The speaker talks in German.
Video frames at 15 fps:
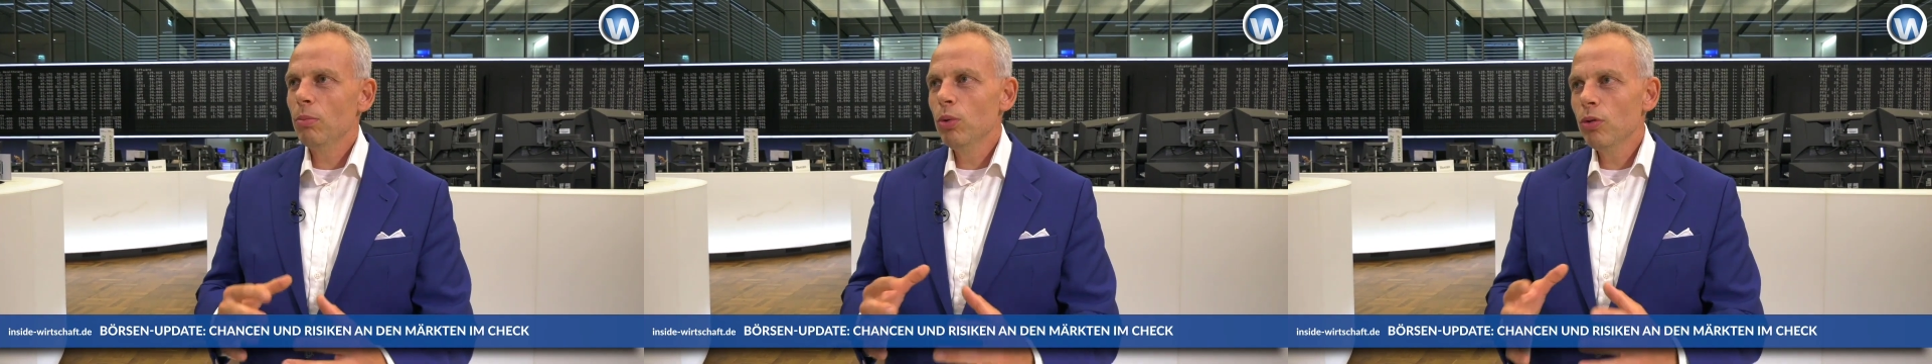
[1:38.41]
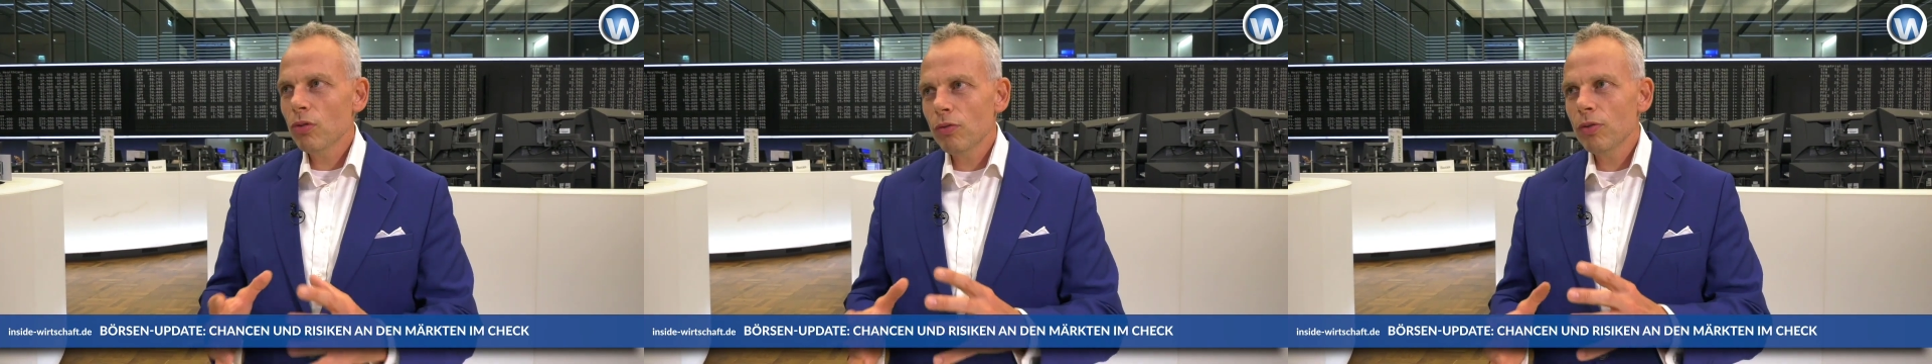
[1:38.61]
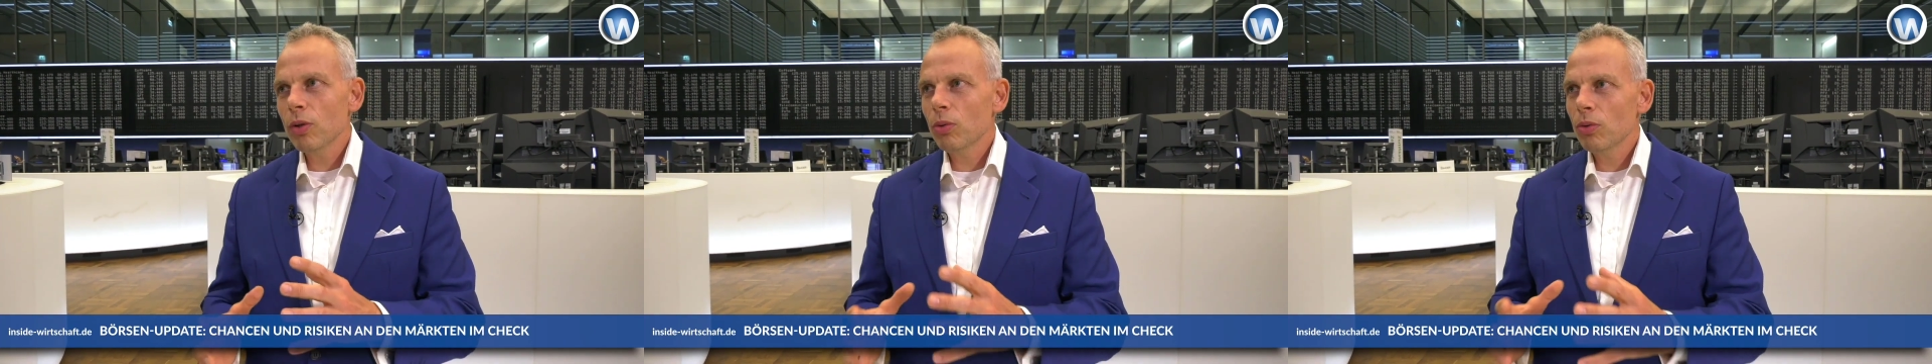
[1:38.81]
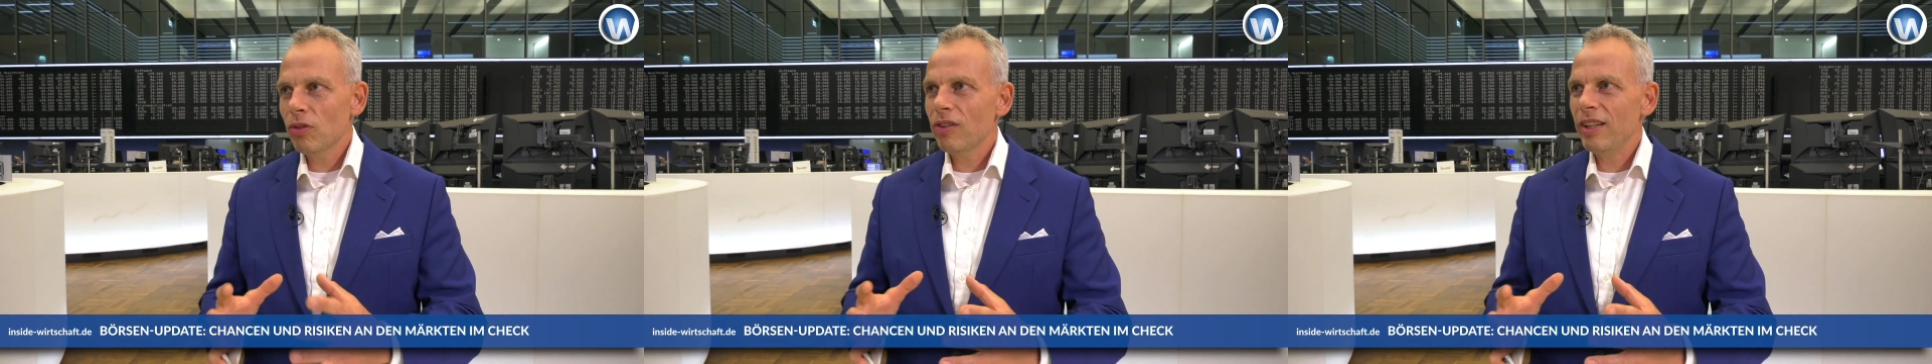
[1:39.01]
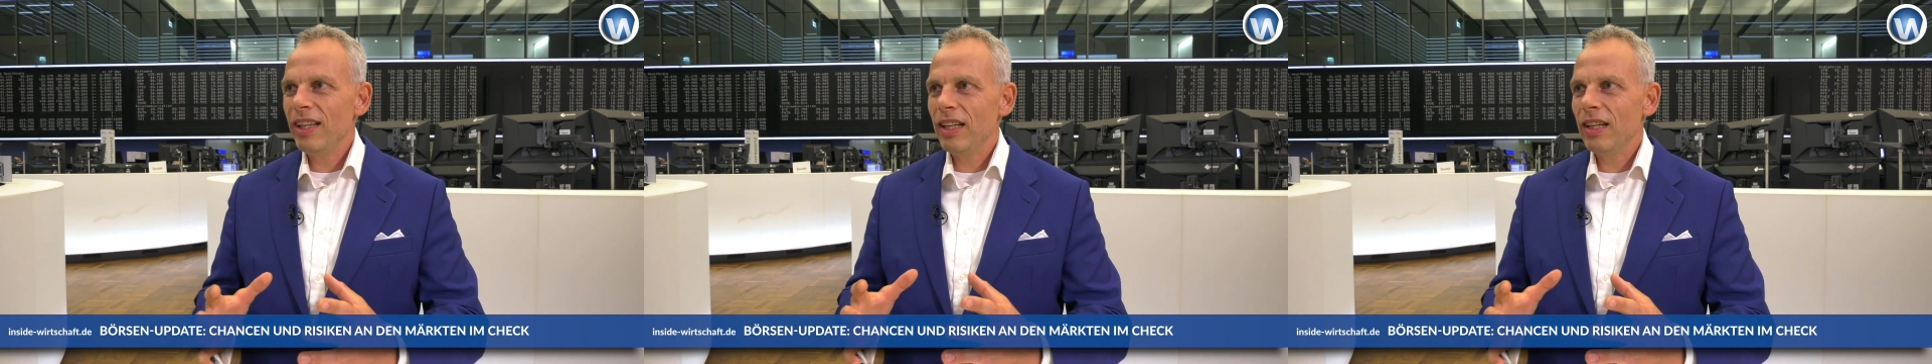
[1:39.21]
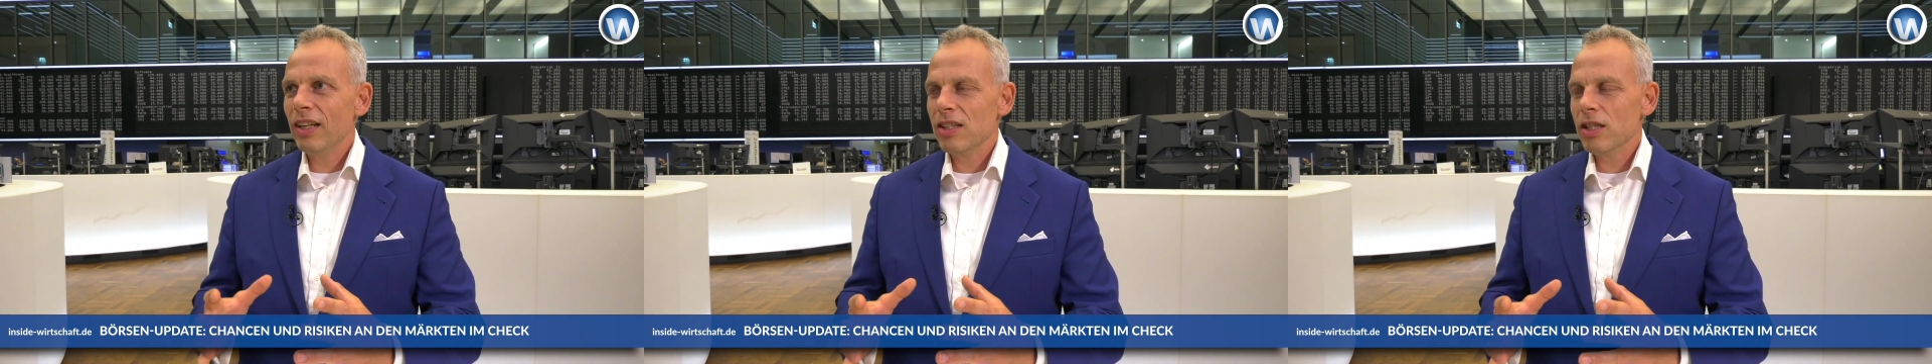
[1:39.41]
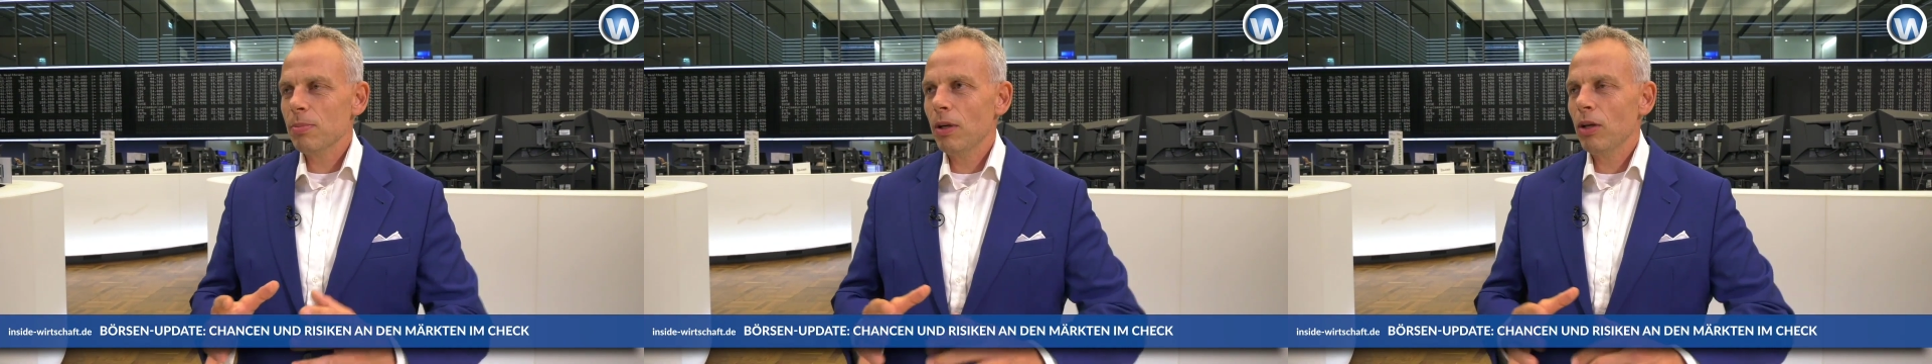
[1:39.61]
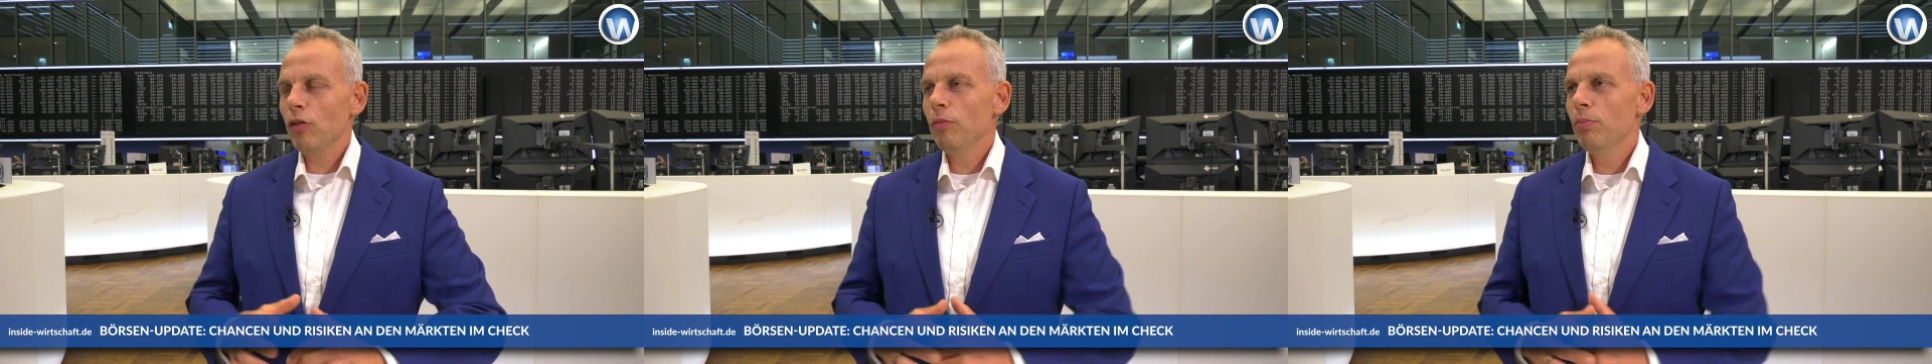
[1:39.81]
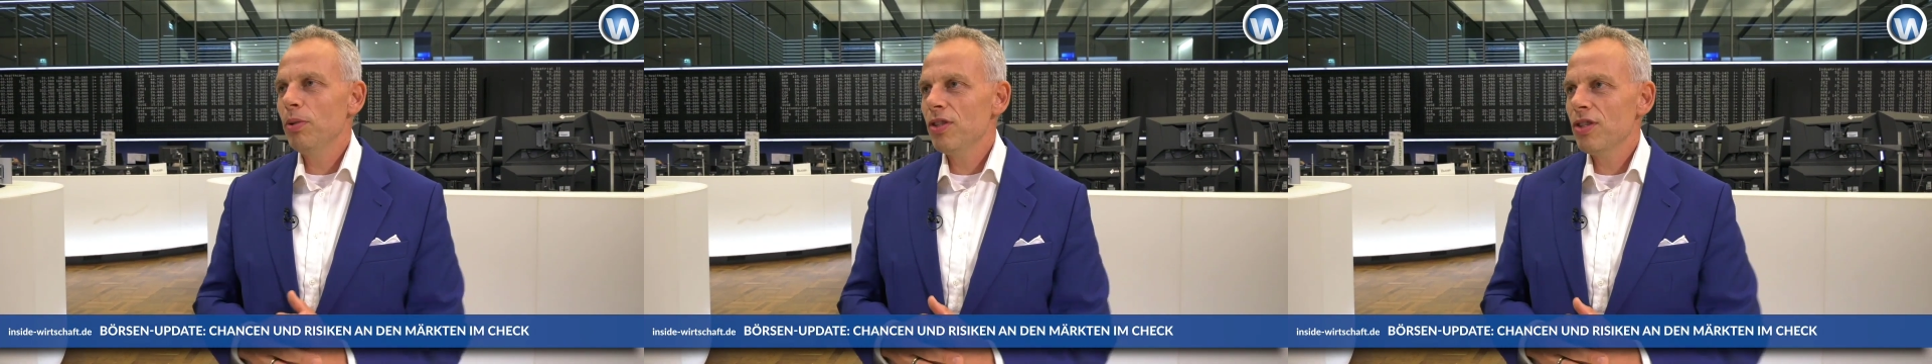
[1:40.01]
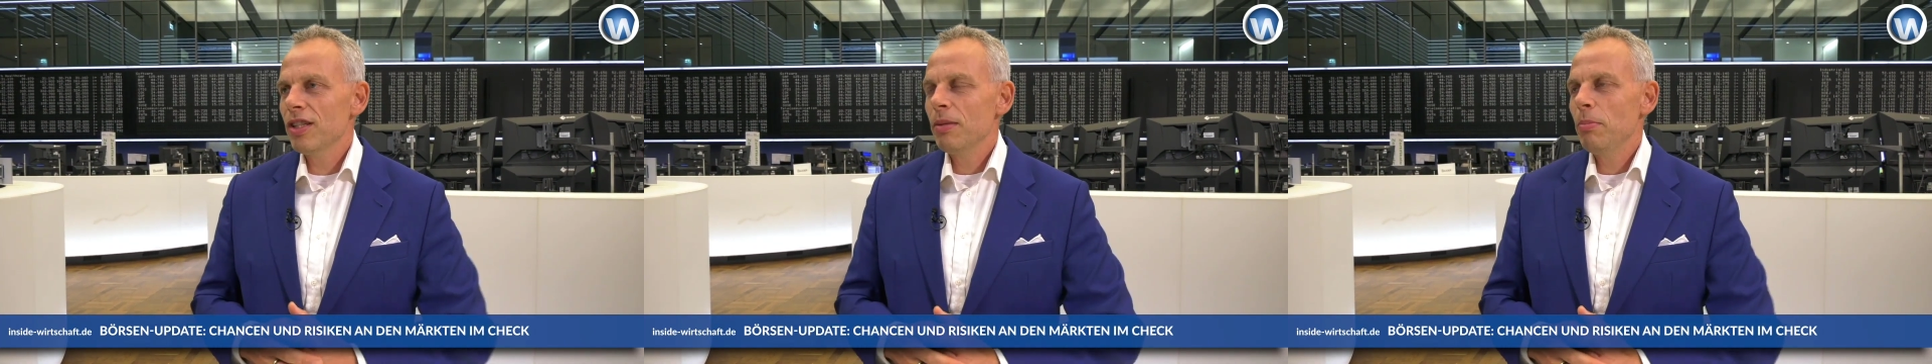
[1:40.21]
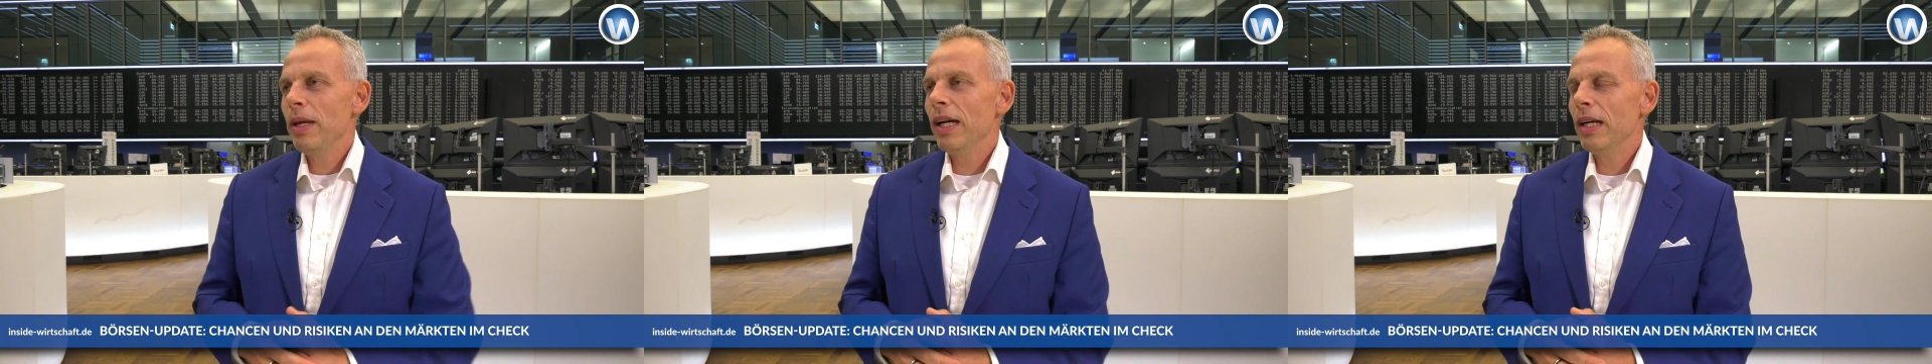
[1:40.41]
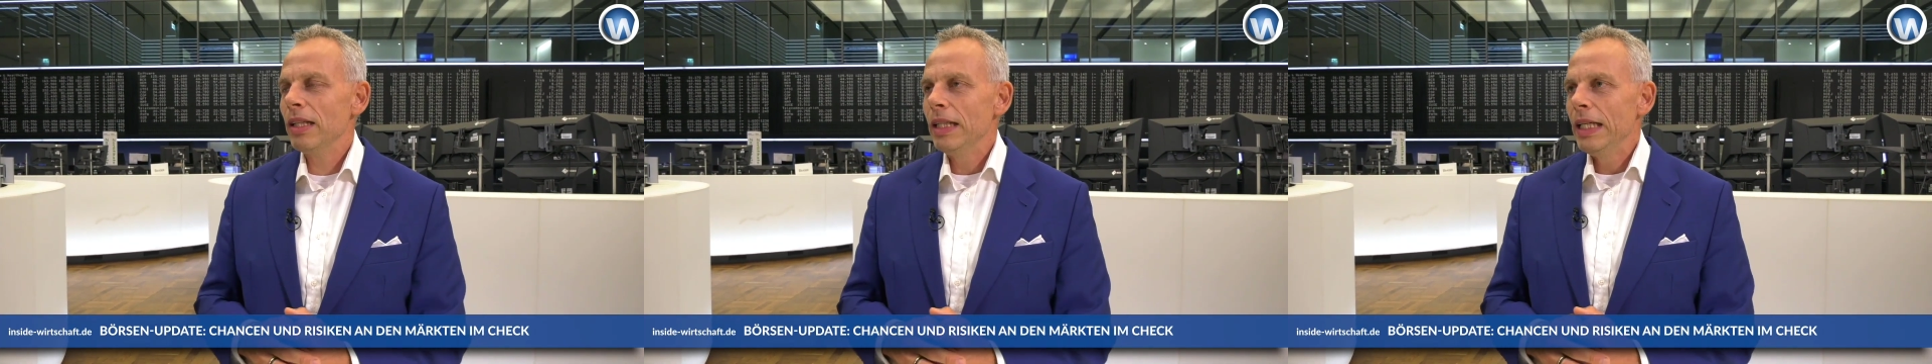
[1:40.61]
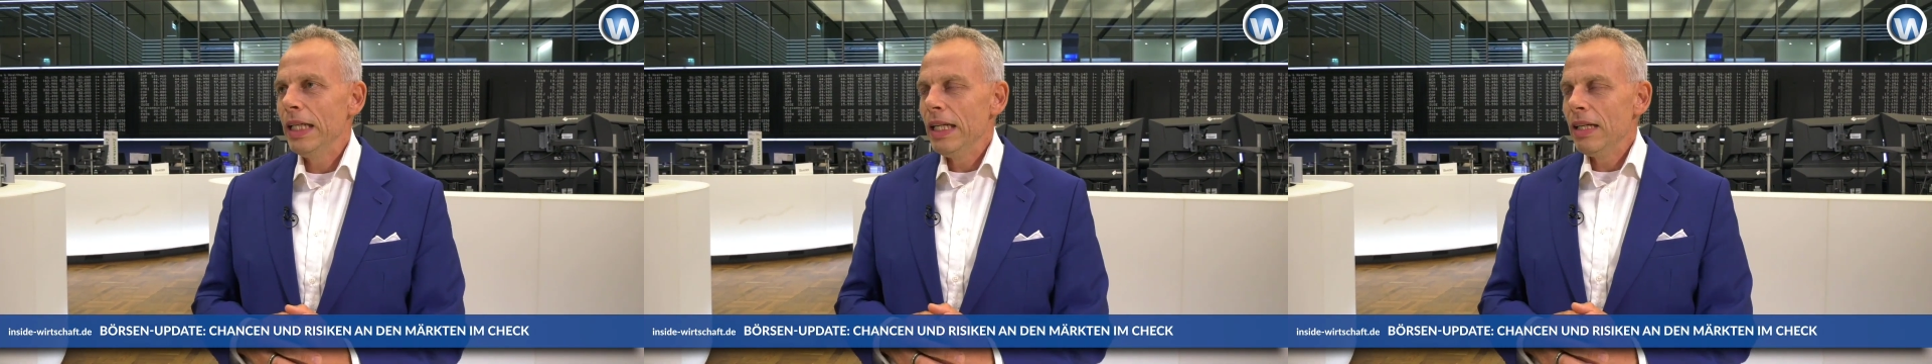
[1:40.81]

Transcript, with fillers: müssen wir uns eher erstmal auf ein bisschen mehr,